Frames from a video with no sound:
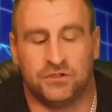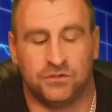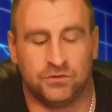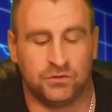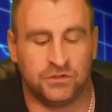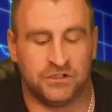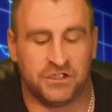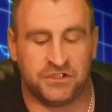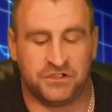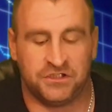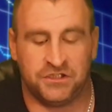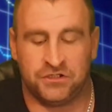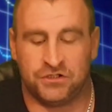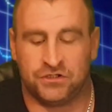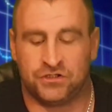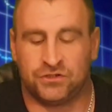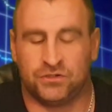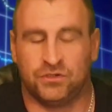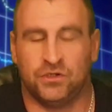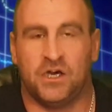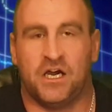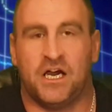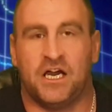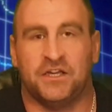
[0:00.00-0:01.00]
Ну, надеюсь,
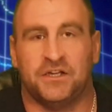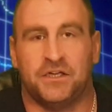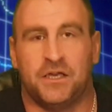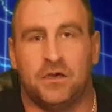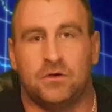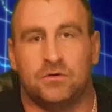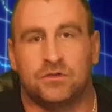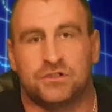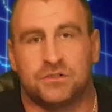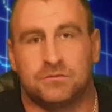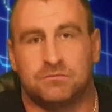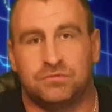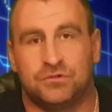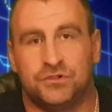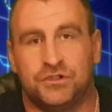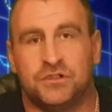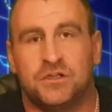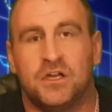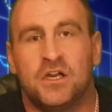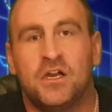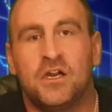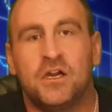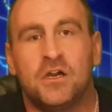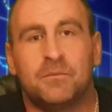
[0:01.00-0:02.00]
что она уже
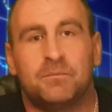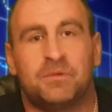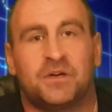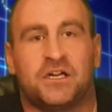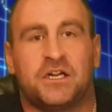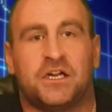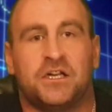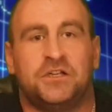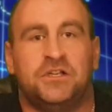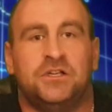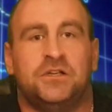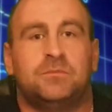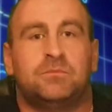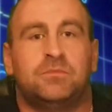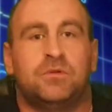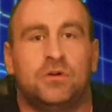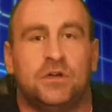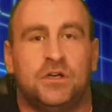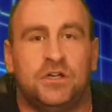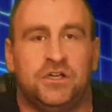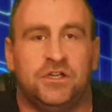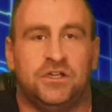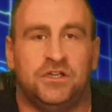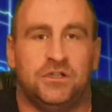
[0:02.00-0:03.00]
будет проходить
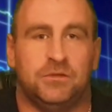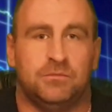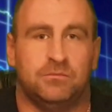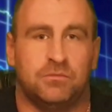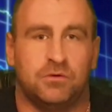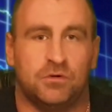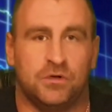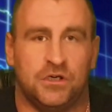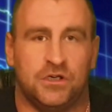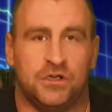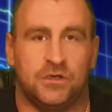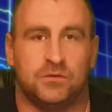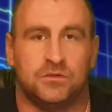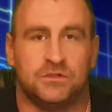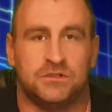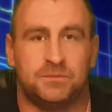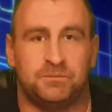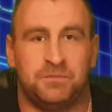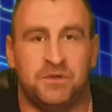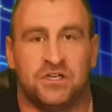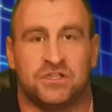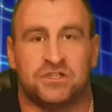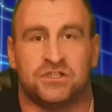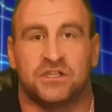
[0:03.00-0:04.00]
более и более
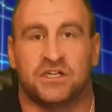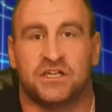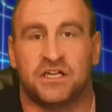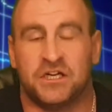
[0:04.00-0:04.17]
успешно.